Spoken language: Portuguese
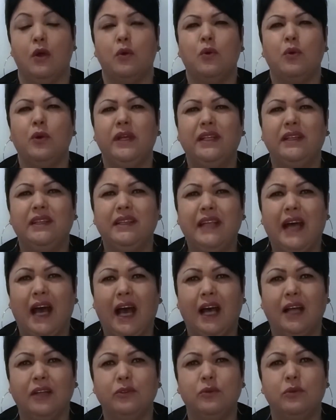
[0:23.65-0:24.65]

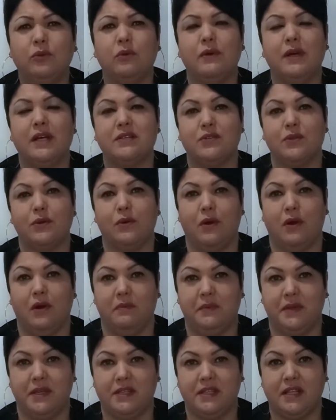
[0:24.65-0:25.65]
Cuidado com as
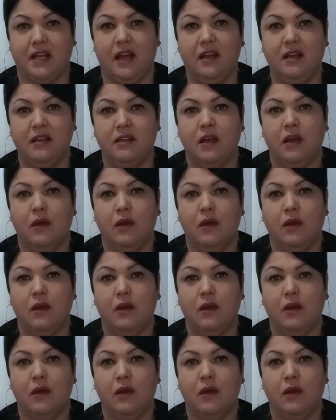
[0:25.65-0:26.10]
cópias, tá?